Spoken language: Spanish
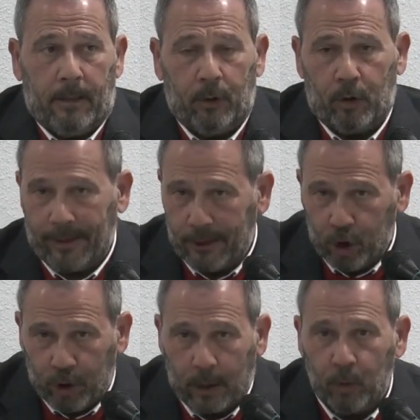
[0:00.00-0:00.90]
bueno, de
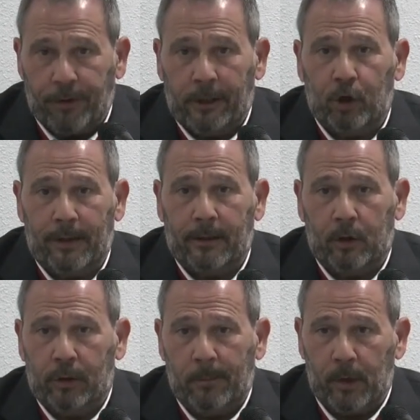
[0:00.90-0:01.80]
gestionar un centro de arte
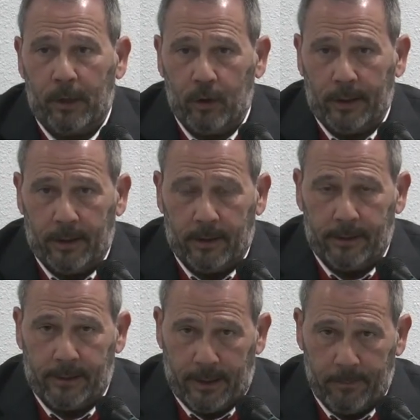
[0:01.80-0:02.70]
contemporáneo que,
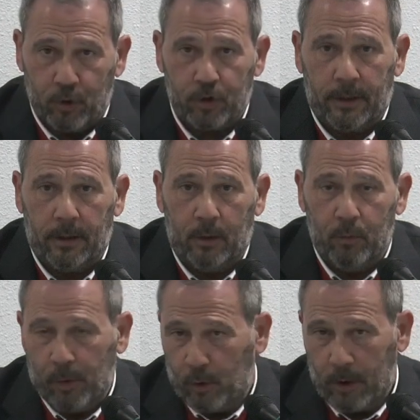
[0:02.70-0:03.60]
tenemos en,
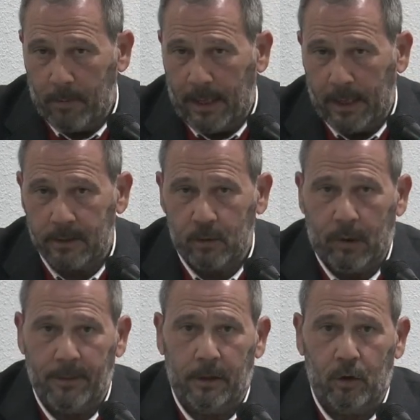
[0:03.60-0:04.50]
un pueblo de Málaga,
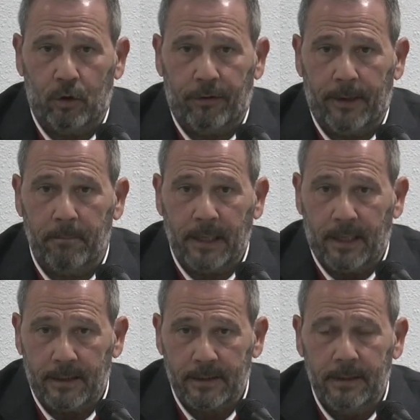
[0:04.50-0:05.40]
seguramente lo conocerán,
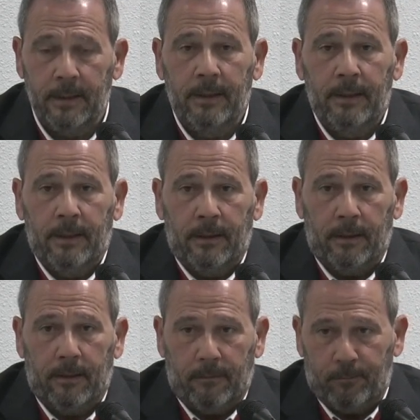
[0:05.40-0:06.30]
Mijas.
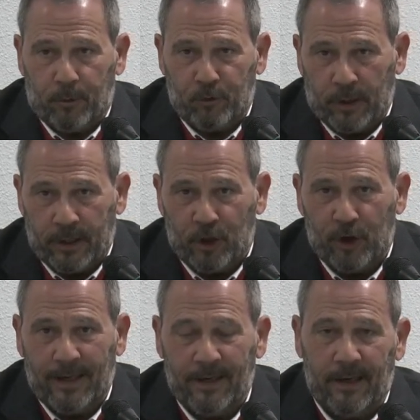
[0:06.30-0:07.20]
Eh, por
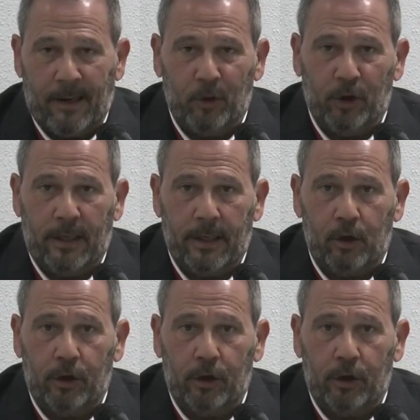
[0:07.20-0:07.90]
Fuengirola, ahí en la montaña lo